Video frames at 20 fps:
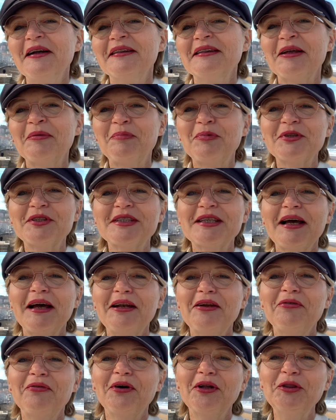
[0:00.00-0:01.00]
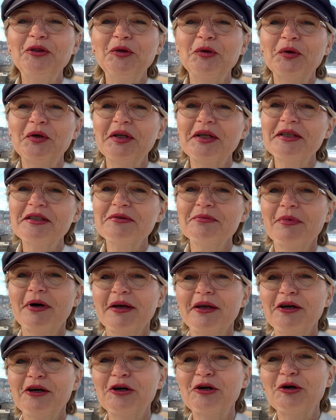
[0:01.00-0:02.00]
написали в одной из
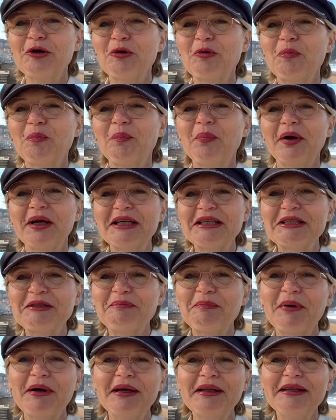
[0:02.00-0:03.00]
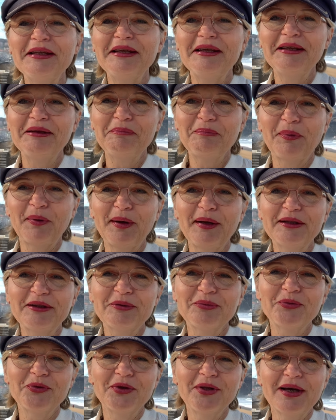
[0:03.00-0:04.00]
моих групп по Испании, и
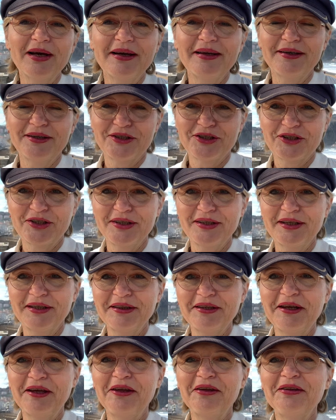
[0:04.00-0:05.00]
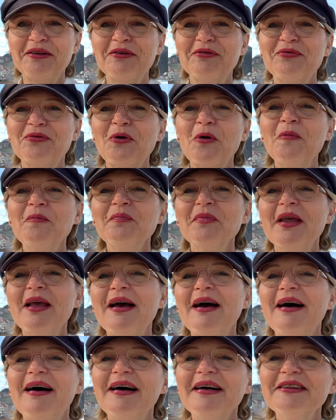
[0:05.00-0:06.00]
поэтому я решила на него
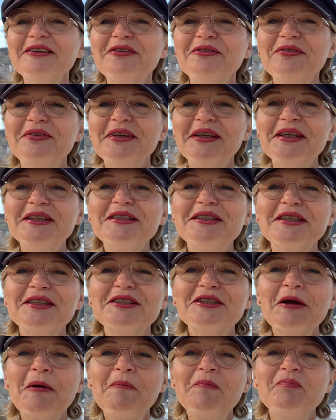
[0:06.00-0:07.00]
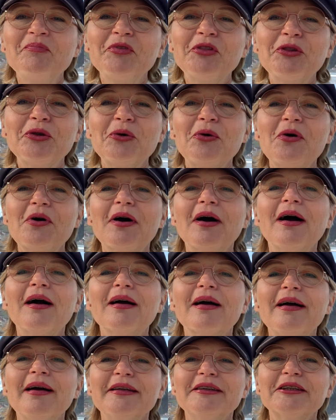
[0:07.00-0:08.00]
ответить то,
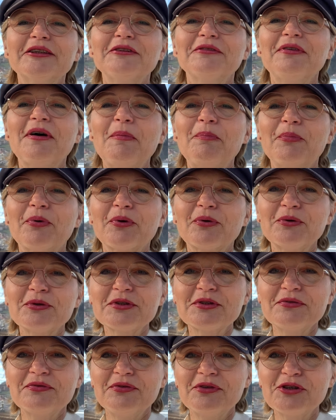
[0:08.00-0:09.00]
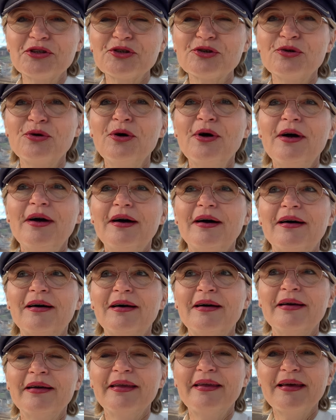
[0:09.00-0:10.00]
как этот вопрос вижу
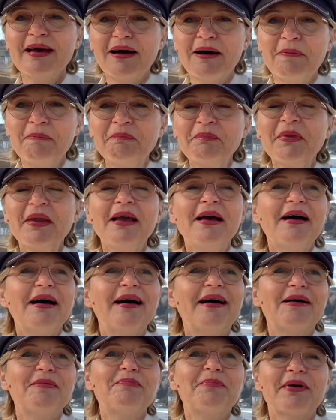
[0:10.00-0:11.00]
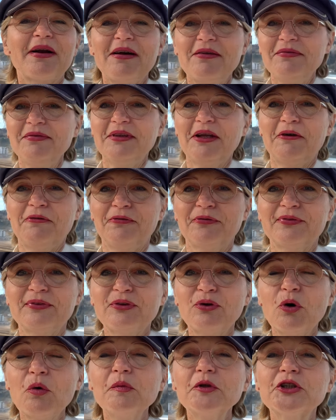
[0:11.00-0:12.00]
а, я. А, правда
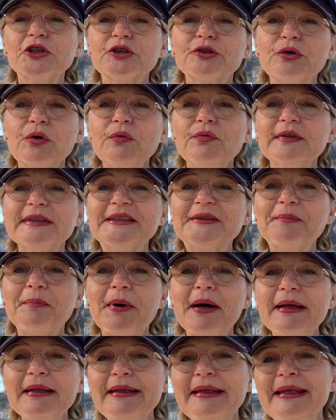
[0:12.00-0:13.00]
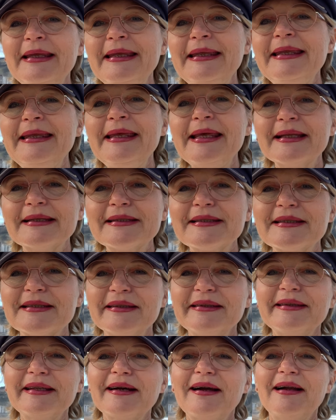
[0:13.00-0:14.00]
в том, что в Испании нет
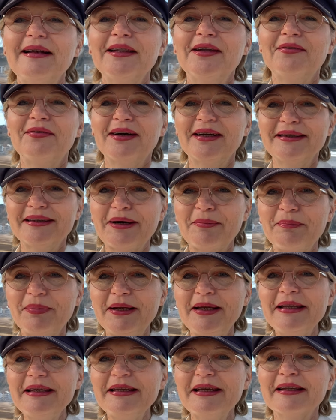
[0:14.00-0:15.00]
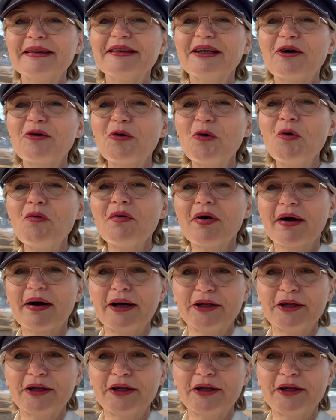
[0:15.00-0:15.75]
центрального отопления, такого, к